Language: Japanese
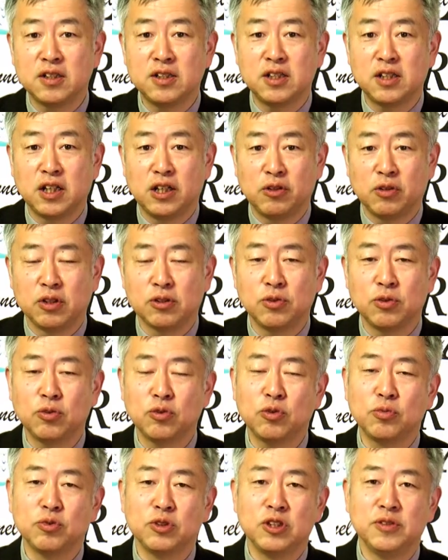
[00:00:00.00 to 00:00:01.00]
らせたりとかそういう
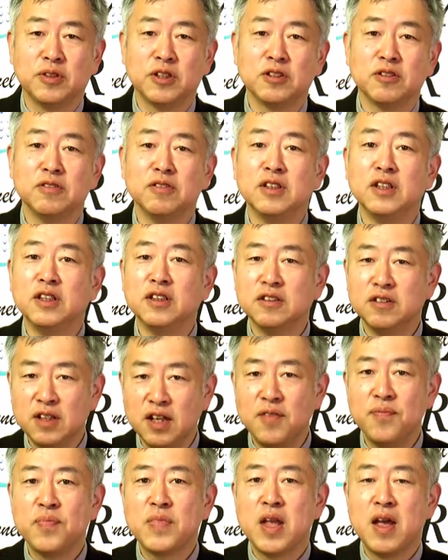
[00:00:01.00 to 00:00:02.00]
こともしますんでです
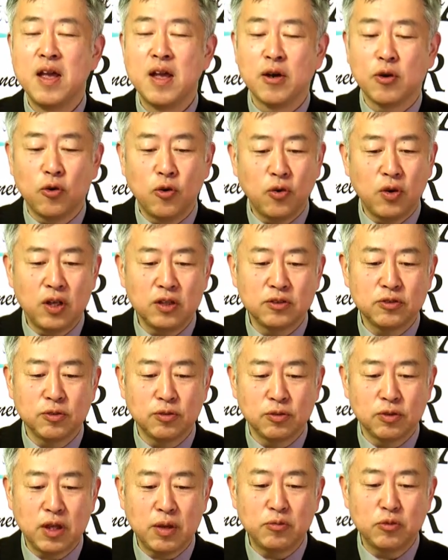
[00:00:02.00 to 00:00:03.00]
ね。後半そ
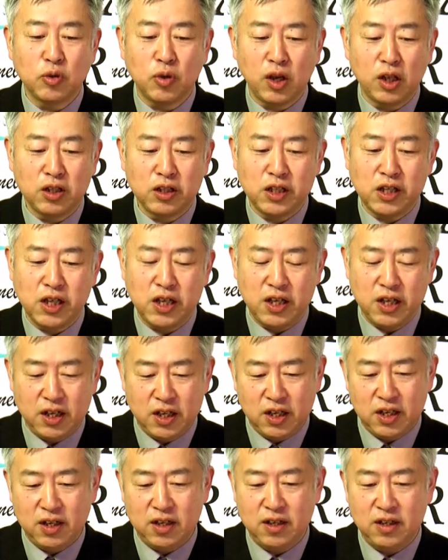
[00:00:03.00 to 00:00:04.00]
のダムの関
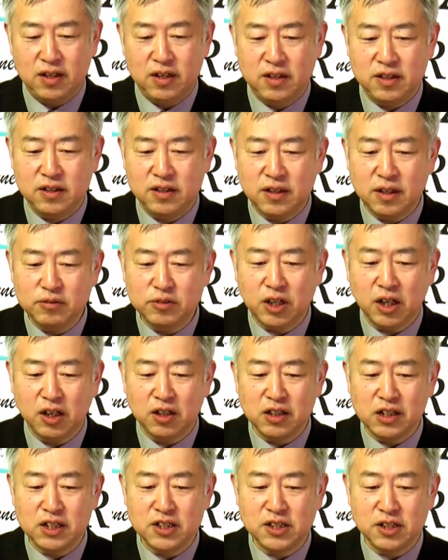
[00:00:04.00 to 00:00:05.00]
係、ダムで
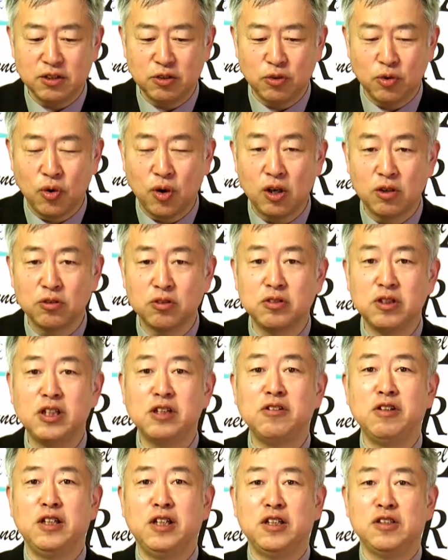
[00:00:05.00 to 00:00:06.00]
関係してくる他の
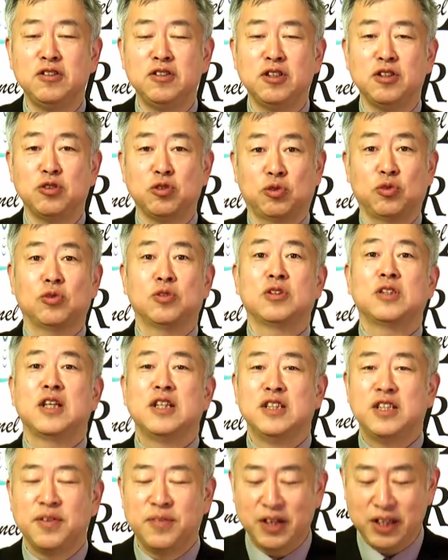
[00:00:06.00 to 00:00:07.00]
国々についてちょっとお
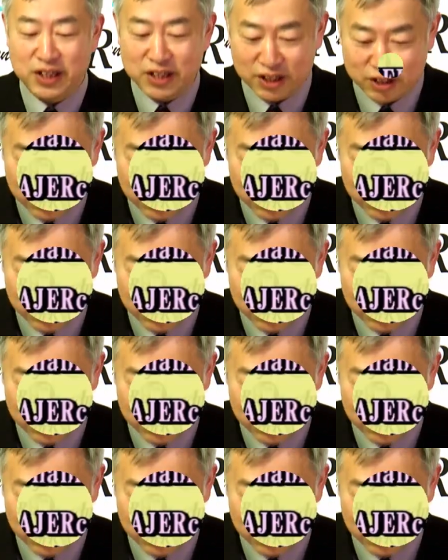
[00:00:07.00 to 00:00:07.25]
伝えしてまいりた